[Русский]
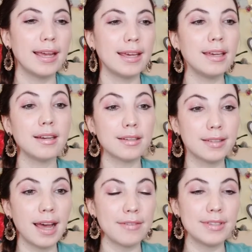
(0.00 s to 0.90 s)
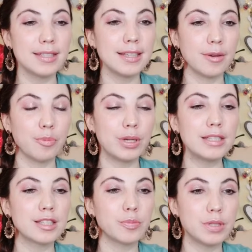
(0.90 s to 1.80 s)
И э, да, везде
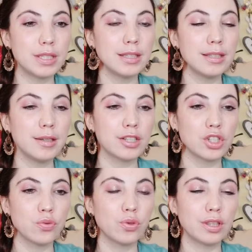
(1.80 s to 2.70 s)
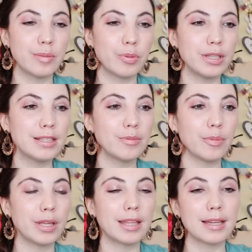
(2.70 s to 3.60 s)
принцип силы, животный принцип,
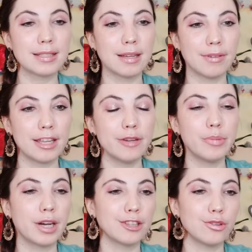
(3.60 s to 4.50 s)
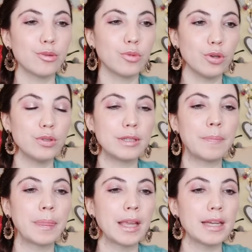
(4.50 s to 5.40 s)
это основание, по которому
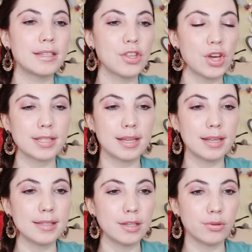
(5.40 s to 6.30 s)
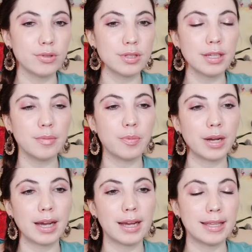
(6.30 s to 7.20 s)
люди сейчас ориентируются.
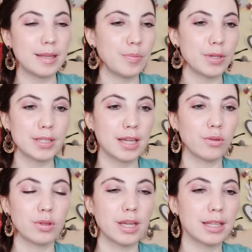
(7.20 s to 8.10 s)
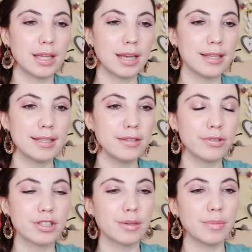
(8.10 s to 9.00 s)
Пока они не перестанут на это
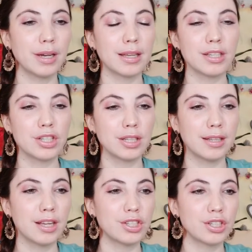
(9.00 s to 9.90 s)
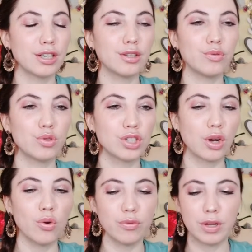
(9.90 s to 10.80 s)
ориентироваться, мы, конечно, дальше двух
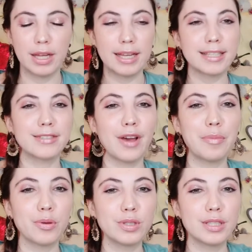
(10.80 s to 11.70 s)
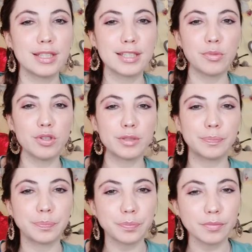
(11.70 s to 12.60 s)
шагов с вами уйти не сможем